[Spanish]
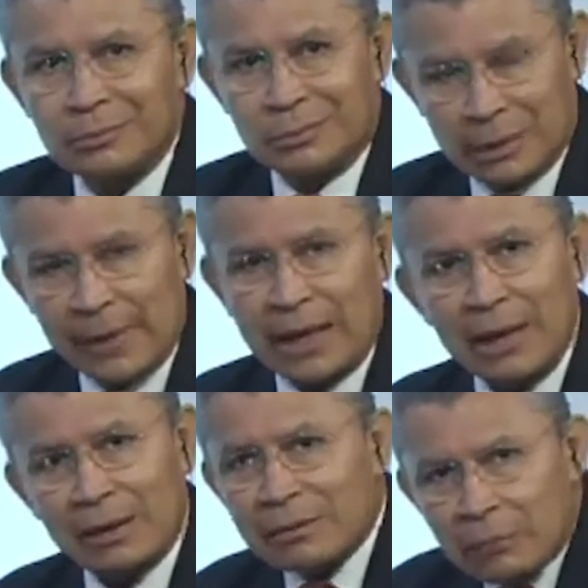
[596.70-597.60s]

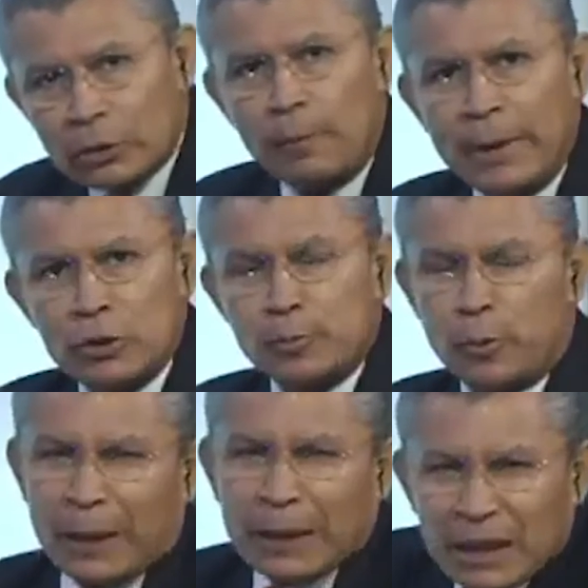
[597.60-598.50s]
Debería, cuando menos por
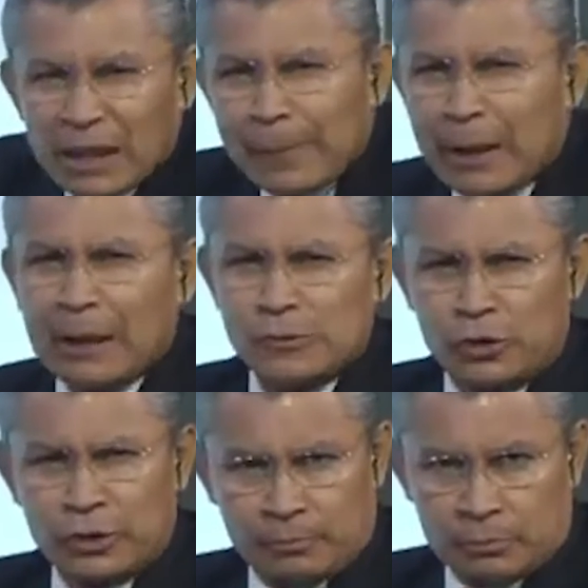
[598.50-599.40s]
falta de
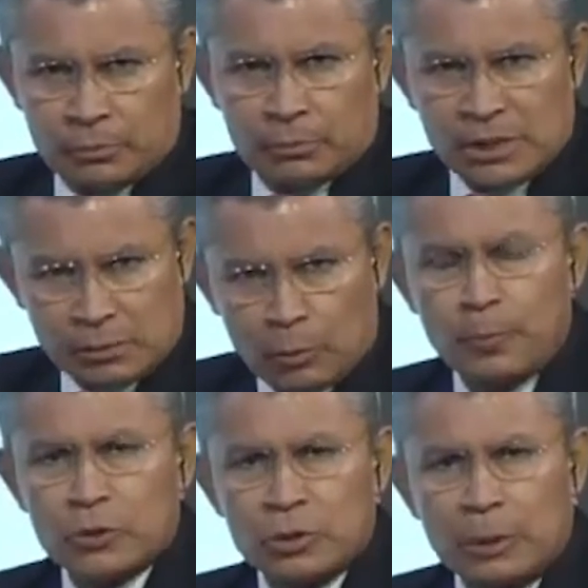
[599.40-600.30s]
precaución, desde mi muy
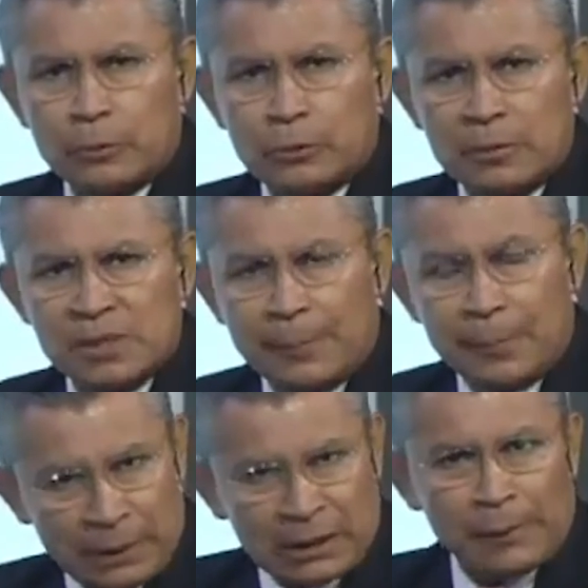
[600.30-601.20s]
personal punto de vista, por
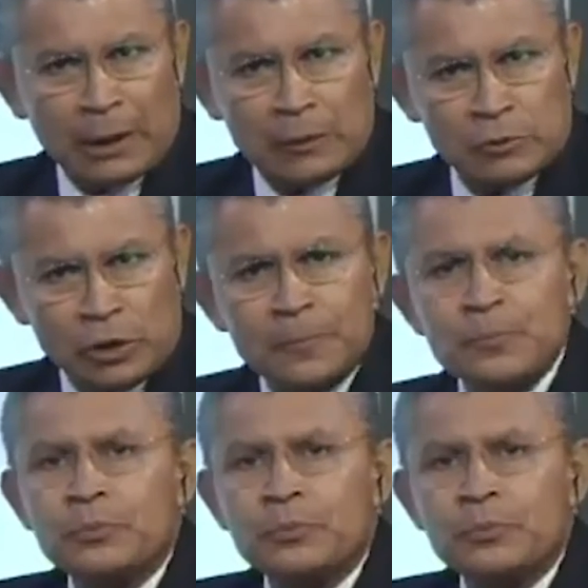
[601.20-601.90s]
falta de precaución,